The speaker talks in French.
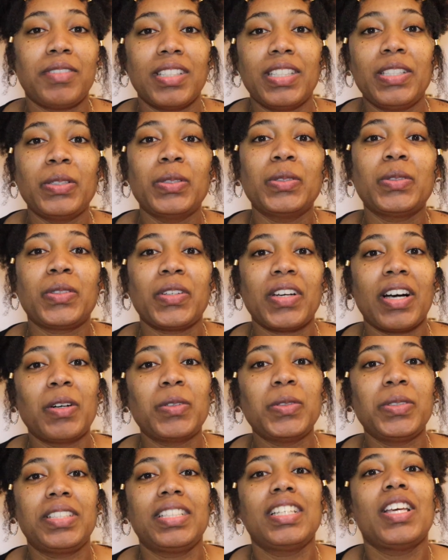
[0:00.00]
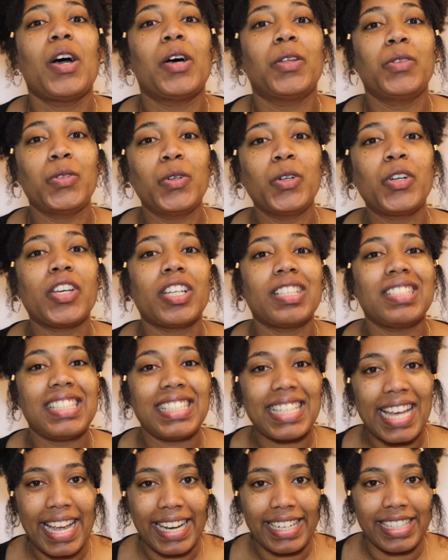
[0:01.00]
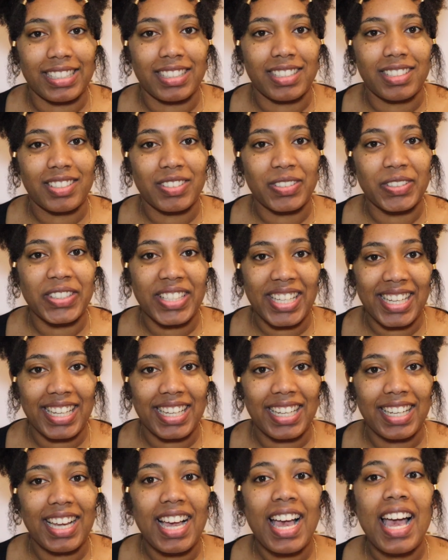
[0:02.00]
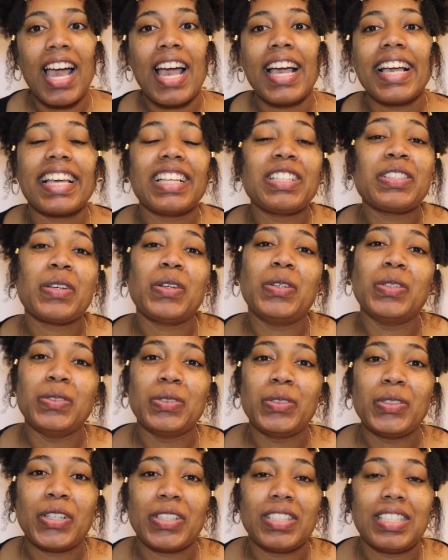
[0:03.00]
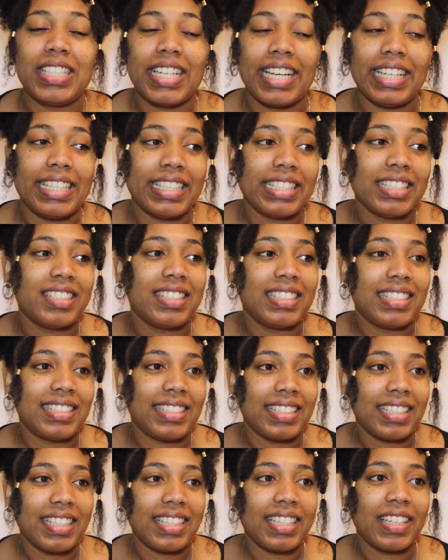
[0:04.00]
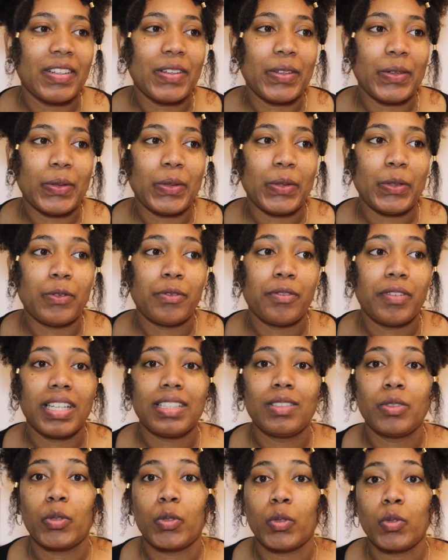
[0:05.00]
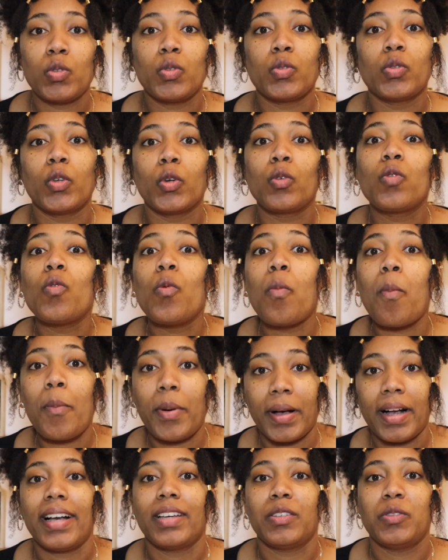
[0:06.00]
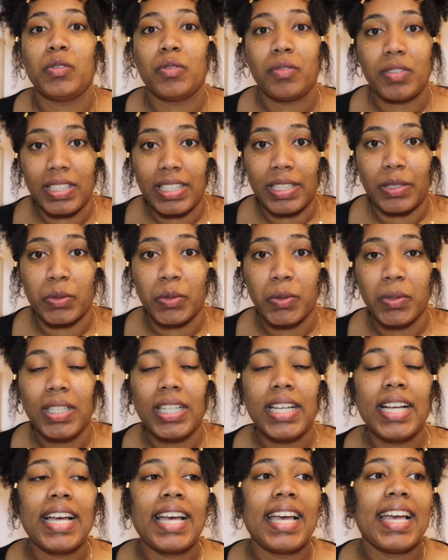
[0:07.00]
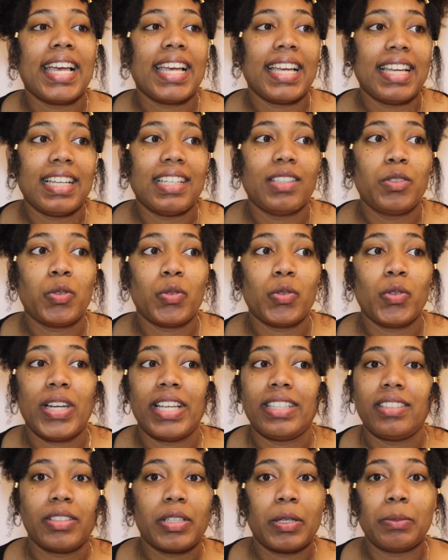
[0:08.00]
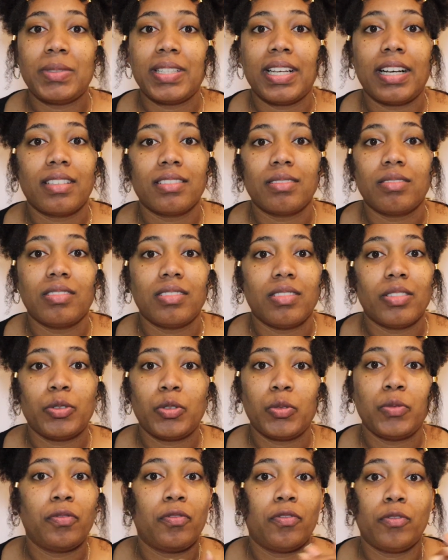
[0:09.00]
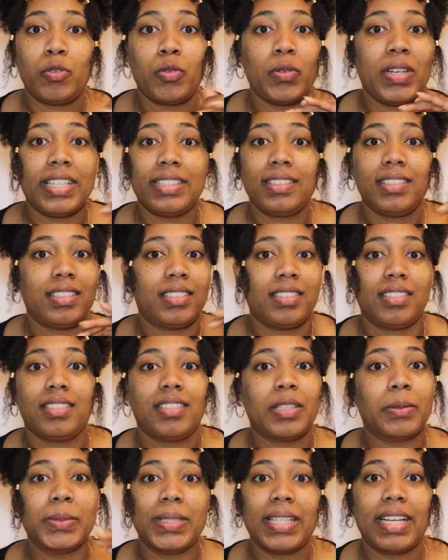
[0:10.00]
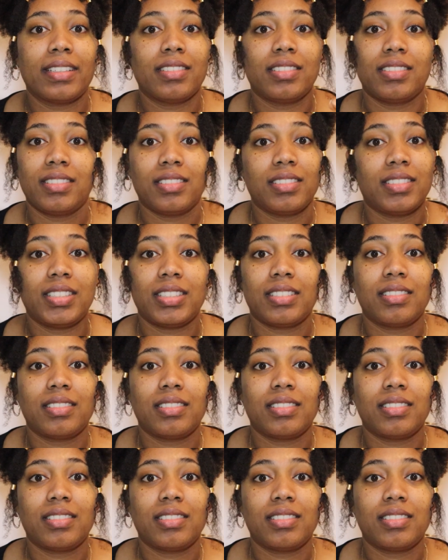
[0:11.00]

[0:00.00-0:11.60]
cette vidéo sera aussi un no-cut challenge, ok Qu'est-ce que le no-cut challenge C'est euh, le fait que tu ne coupes pas une vidéo et tu laisses comme ça. Tu, tu laisses comme ça